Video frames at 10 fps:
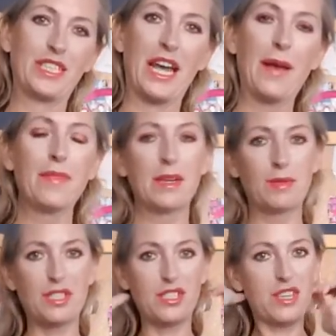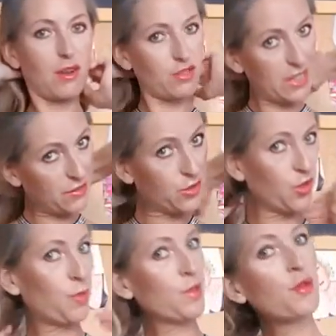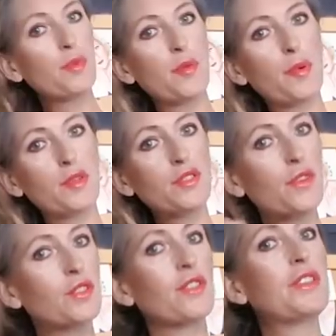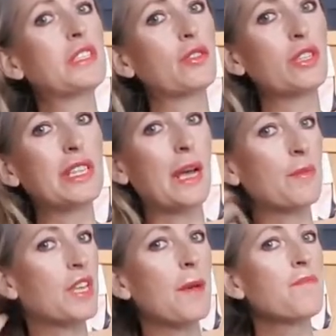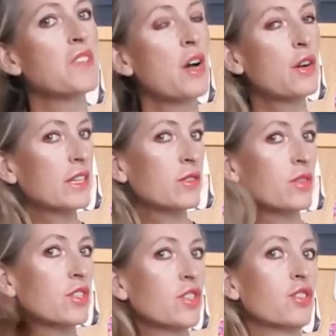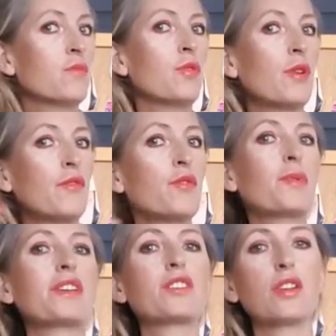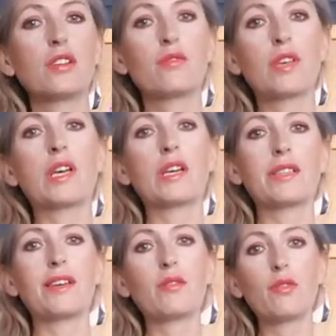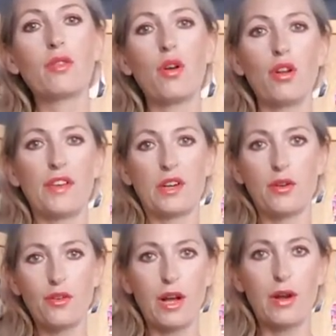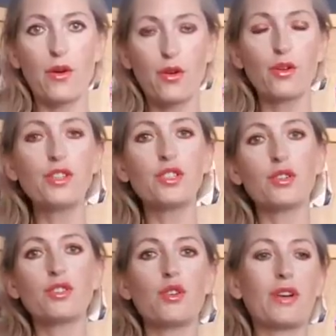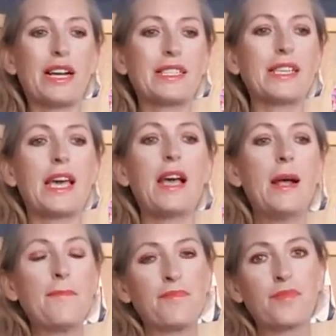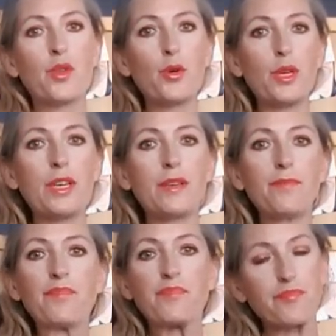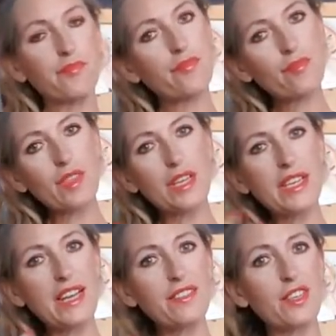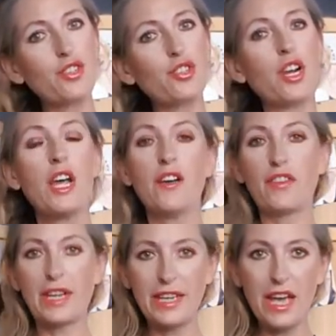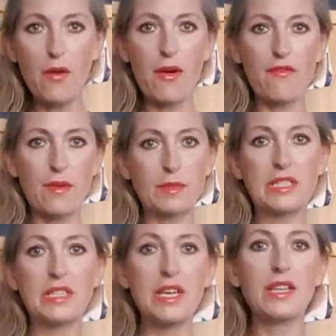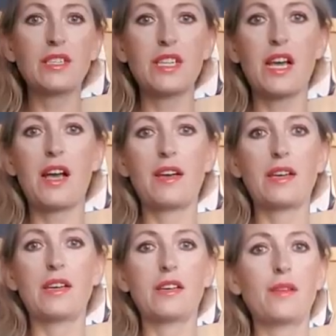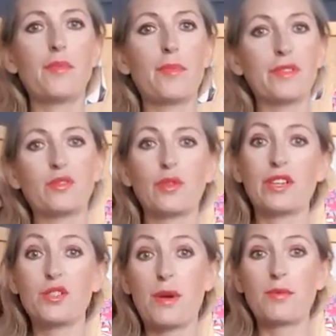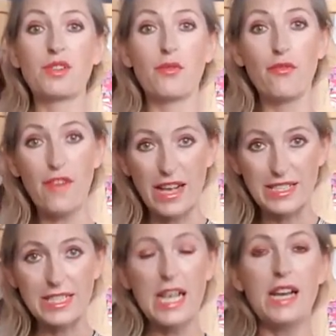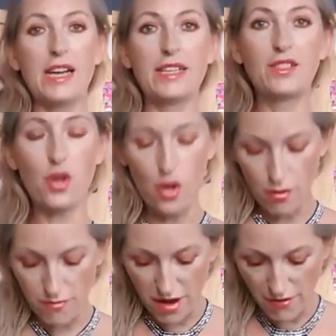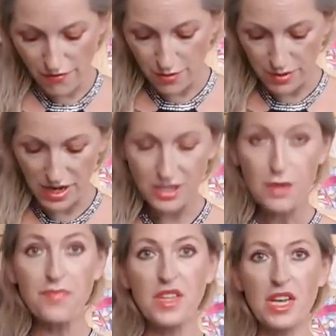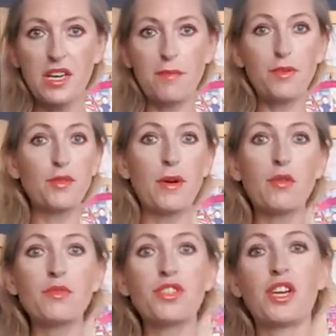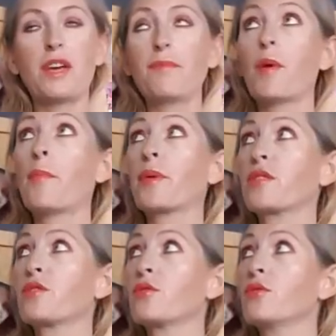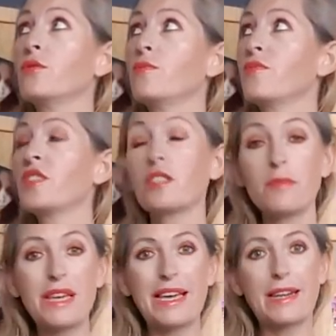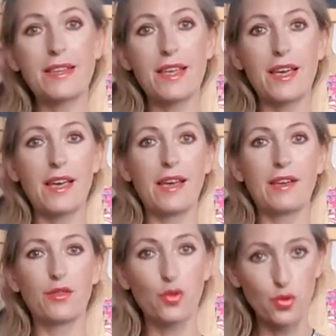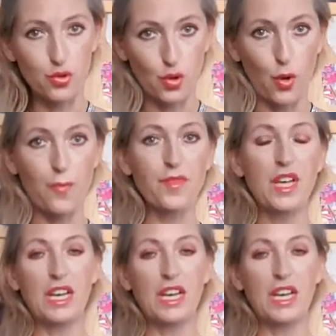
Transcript: gdzie, przecież ja już dawno i po ślubie i po rozwodzie, więc to nie dla mnie. Okazuje się, że mogłam wybrać e, sukienkę na jakąkolwiek okoliczność, okazję, no i ja też wklejałam Wam zdjęcia, e, po prostu radziłam się Was, e, co mam wybrać. E, podobało mi się po prostu niezmiernie e, dużo,